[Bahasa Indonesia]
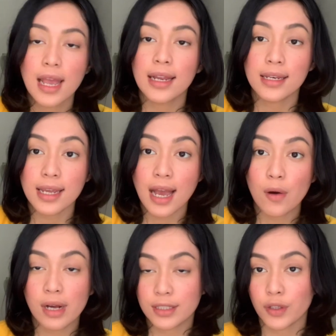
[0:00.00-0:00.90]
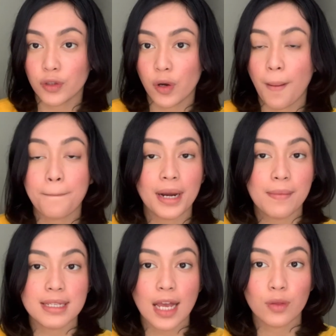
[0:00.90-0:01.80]
Nih aku kasih contoh,
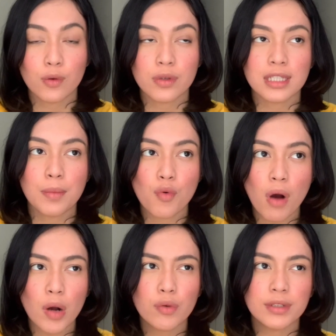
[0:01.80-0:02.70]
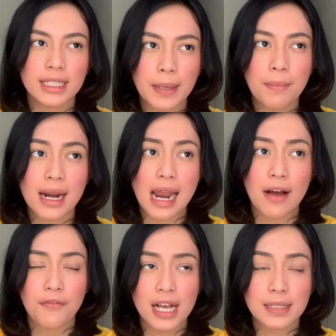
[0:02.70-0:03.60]
premis satu semua kucing
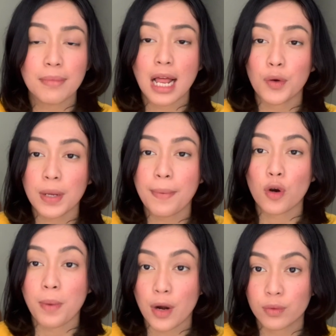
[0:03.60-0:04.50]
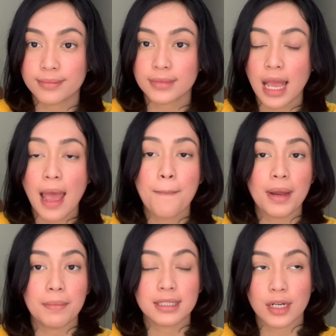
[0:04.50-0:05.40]
bernafas melalui paru-paru.
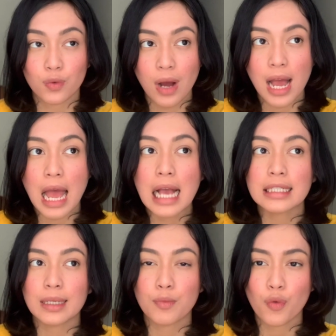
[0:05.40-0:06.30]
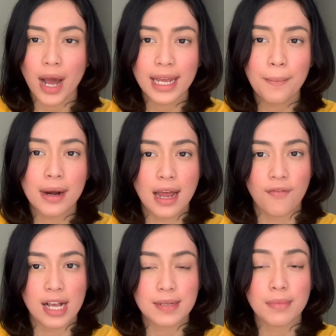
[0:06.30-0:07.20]
Premis kedua, semua yang
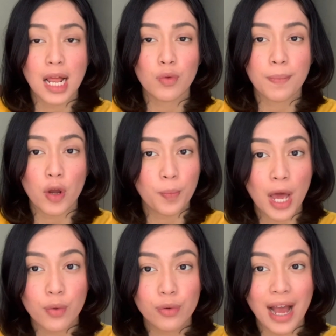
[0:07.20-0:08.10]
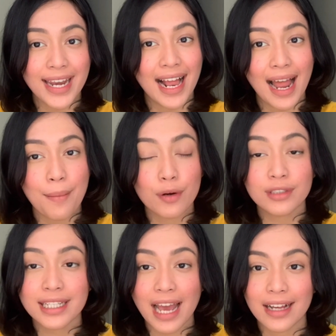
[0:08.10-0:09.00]
bernapas melalui paru-paru adalah
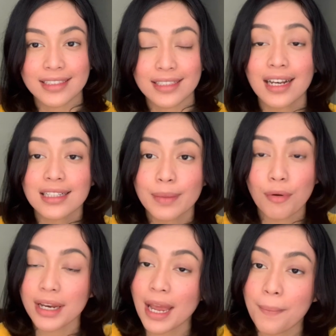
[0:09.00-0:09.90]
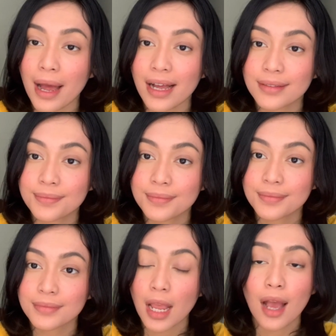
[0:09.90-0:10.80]
manusia. Jadi kesimpulannya apa?
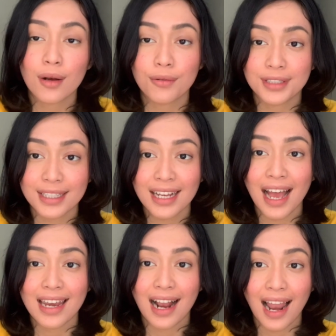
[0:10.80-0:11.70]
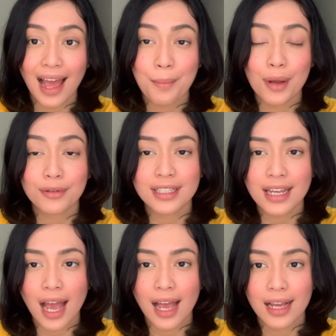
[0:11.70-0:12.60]
kucing adalah manusia.